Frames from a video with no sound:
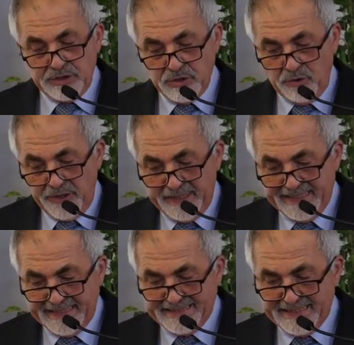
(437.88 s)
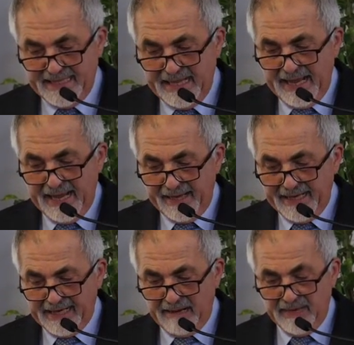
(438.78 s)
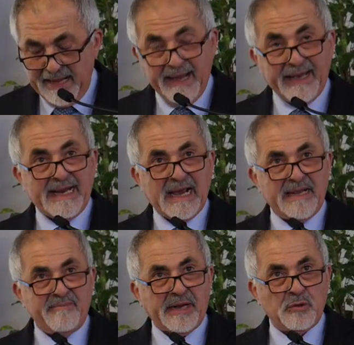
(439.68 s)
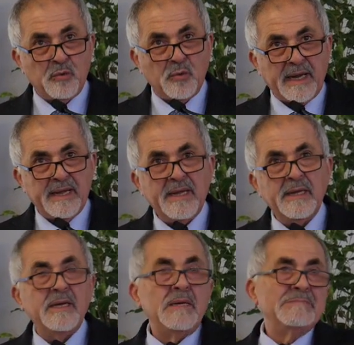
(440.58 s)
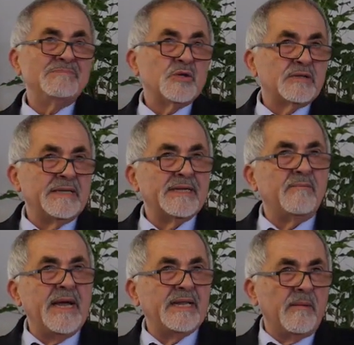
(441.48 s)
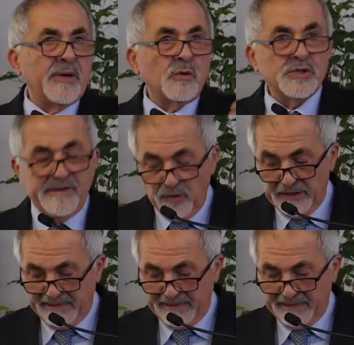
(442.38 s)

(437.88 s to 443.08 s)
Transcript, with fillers: alle esigenze della terza età e alle esigenze eh, sanitarie. La